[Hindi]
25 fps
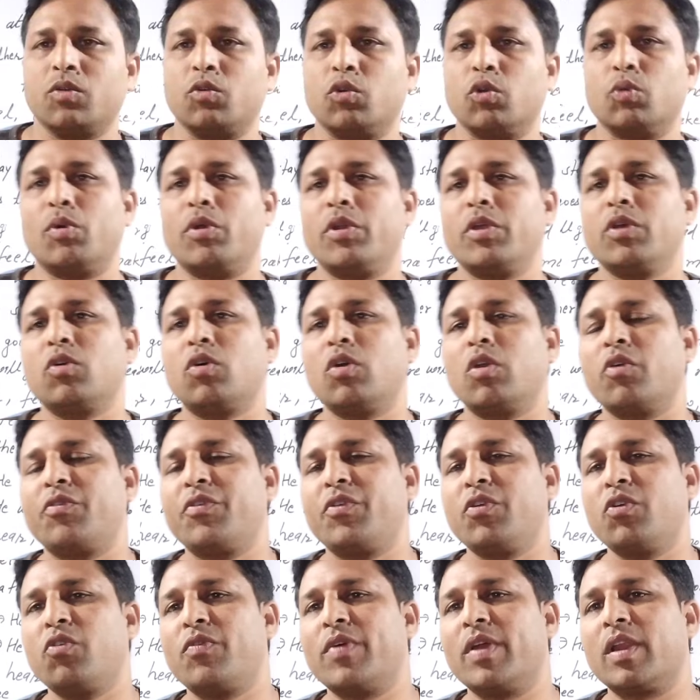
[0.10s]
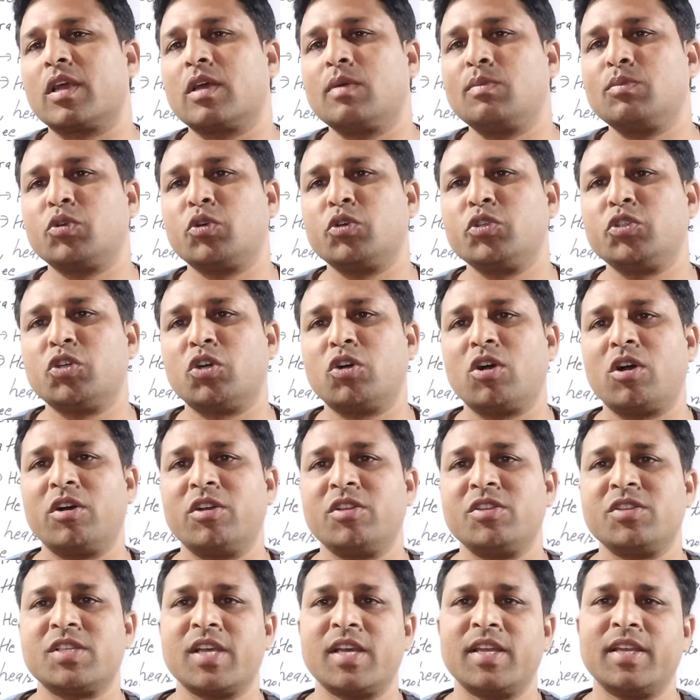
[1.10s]
गुड मॉर्निंग ऑल ऑफ यू वेलकम टू योर
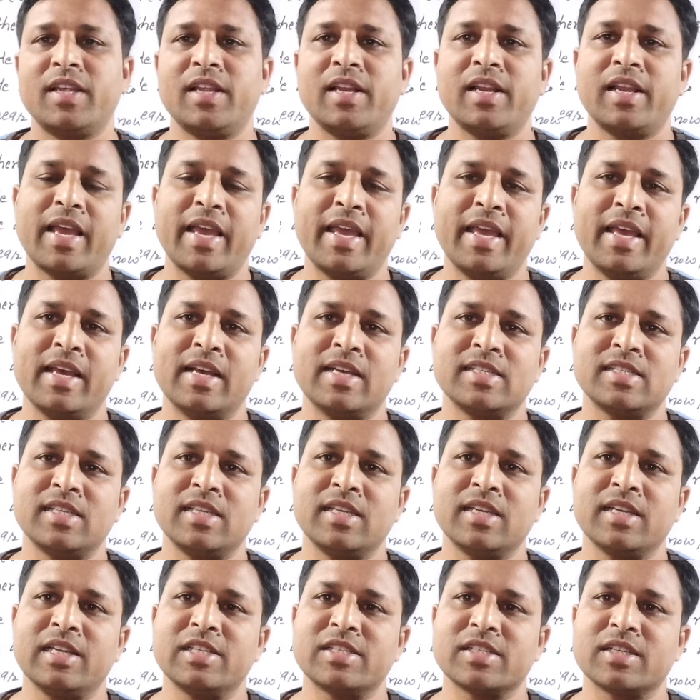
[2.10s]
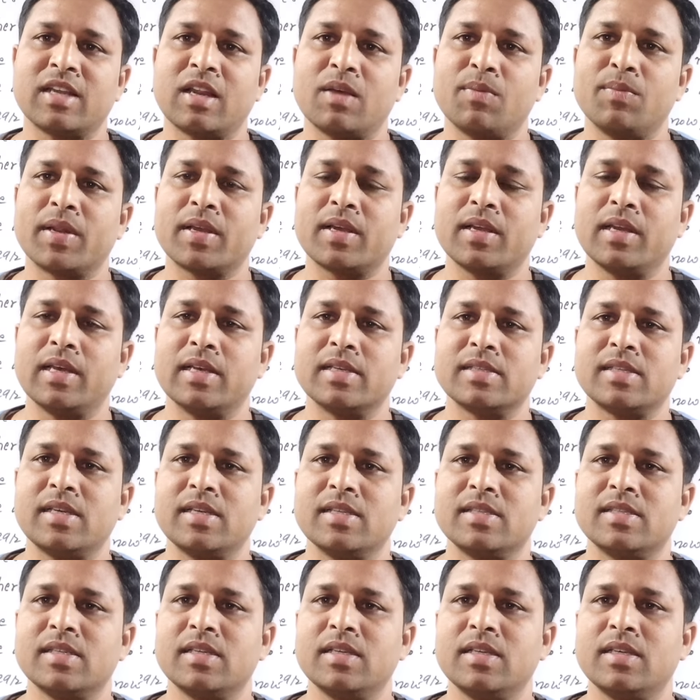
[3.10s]
ऑन चैनल ए एस इंग्लिश ग्रामर
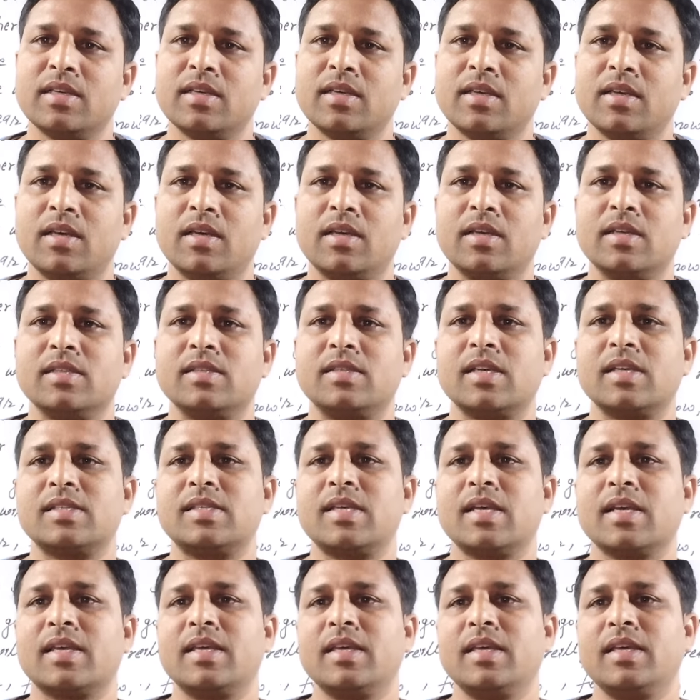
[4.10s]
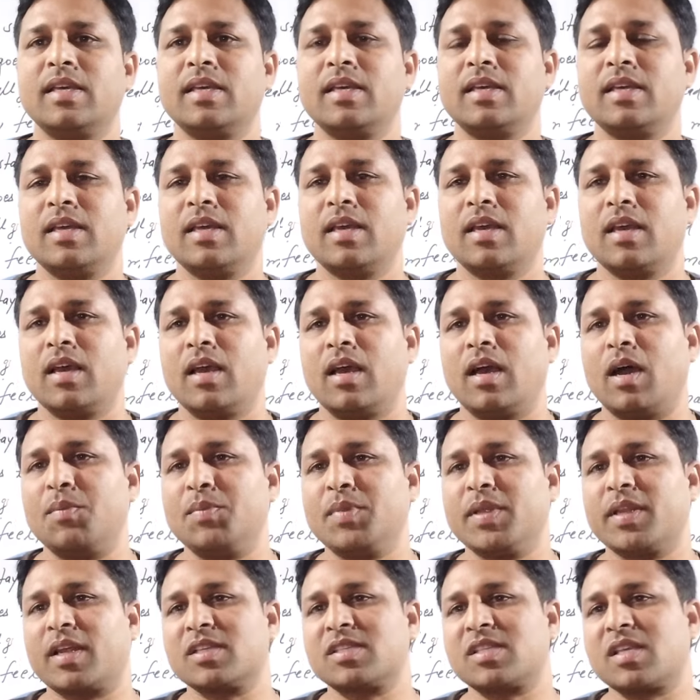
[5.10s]
क्लासेज जैसा कि
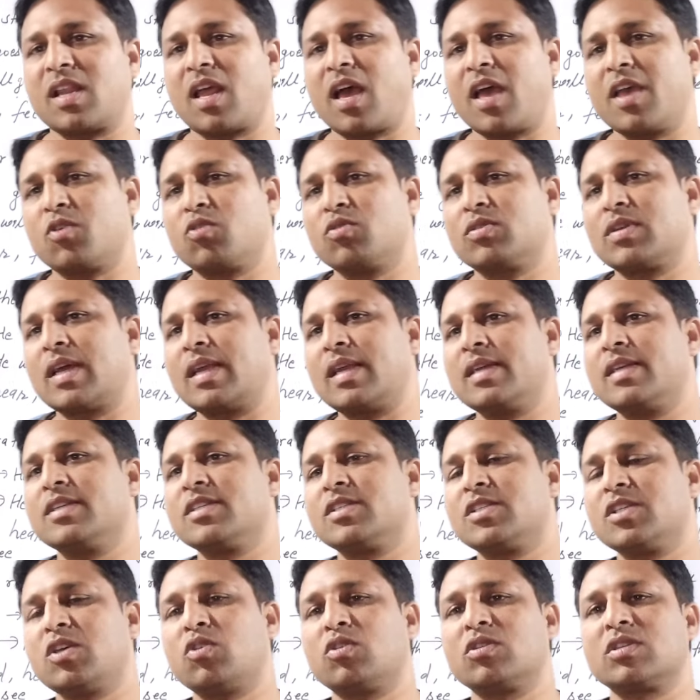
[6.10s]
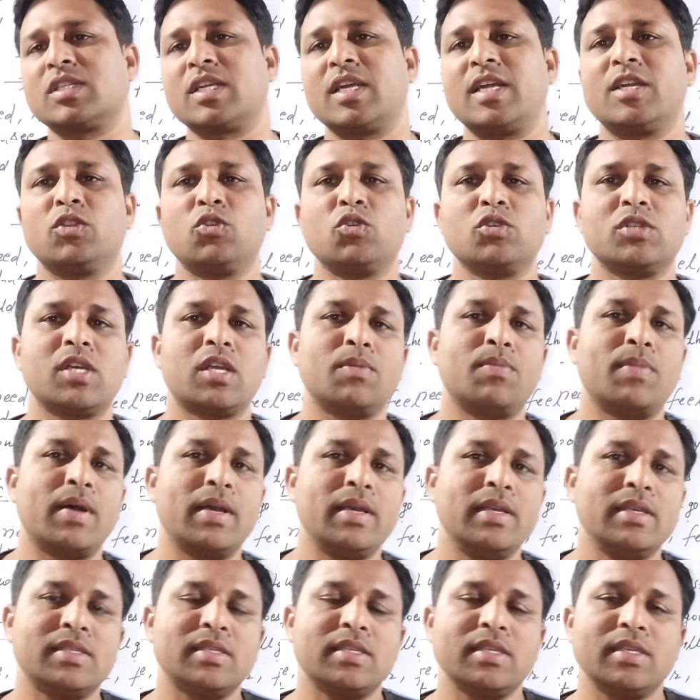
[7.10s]
हमने राजस्थान हाईकोर्ट एल सी और सेट
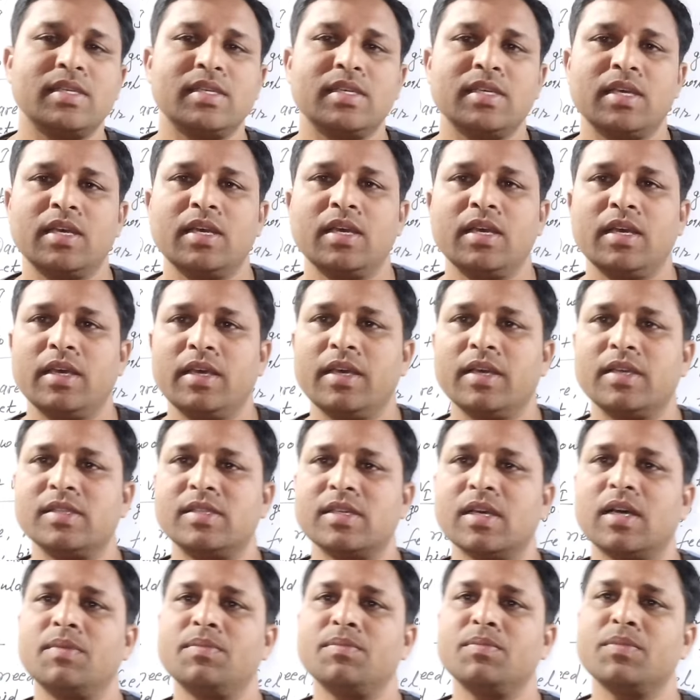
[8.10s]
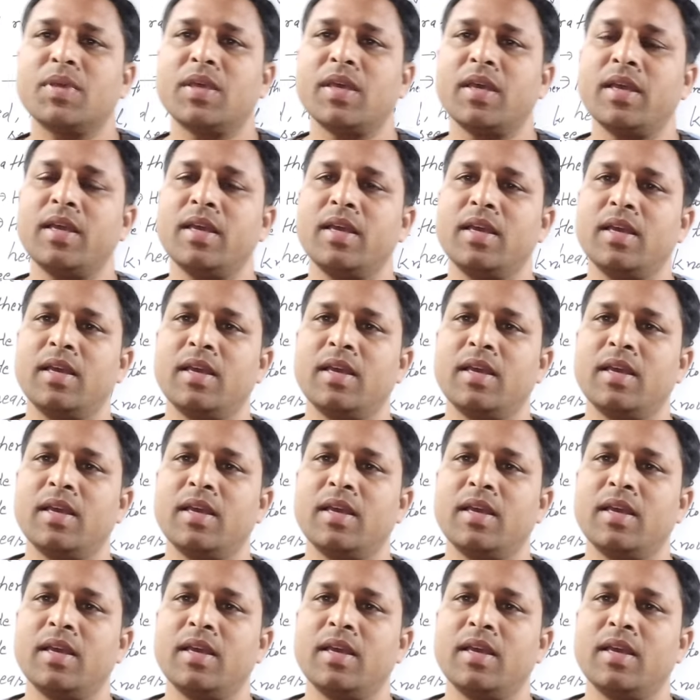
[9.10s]
2022 एग्ज़ाम के